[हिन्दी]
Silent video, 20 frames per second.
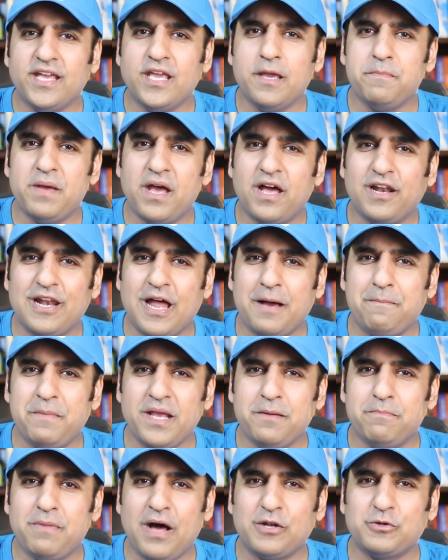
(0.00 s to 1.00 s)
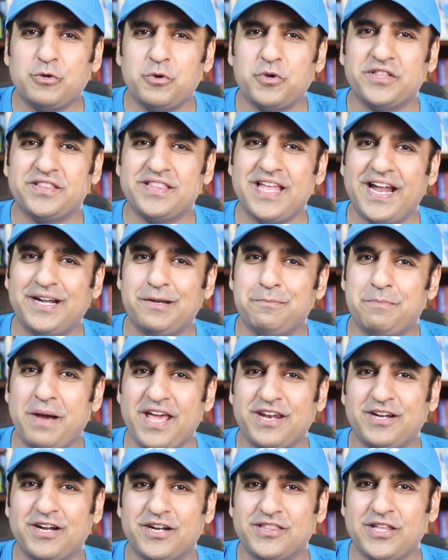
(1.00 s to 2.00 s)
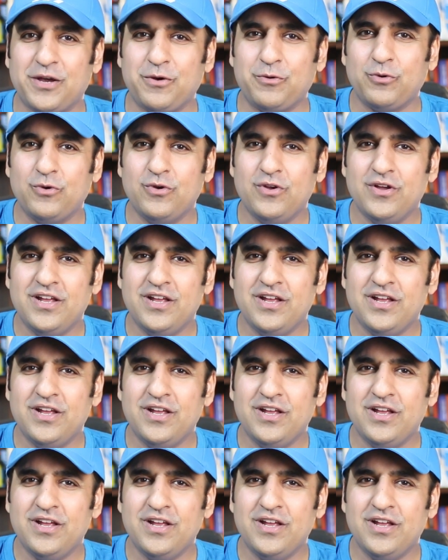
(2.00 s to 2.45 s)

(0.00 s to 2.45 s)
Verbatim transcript: हैं कि मैं अलामा इकबाल को कितना एडमायर करता हूं